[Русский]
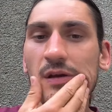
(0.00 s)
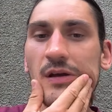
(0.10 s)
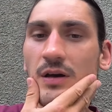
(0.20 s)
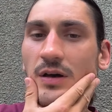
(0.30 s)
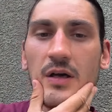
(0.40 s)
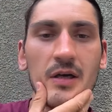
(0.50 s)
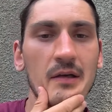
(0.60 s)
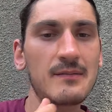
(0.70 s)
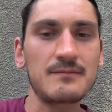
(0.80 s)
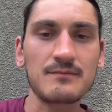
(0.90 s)

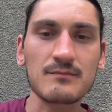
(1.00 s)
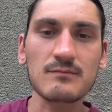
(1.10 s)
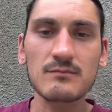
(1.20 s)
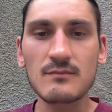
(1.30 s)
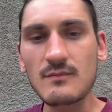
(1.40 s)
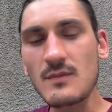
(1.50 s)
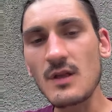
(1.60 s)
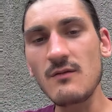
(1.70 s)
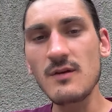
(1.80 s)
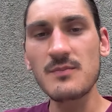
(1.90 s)
э,
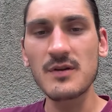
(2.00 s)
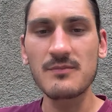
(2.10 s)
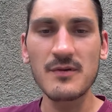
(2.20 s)
выпил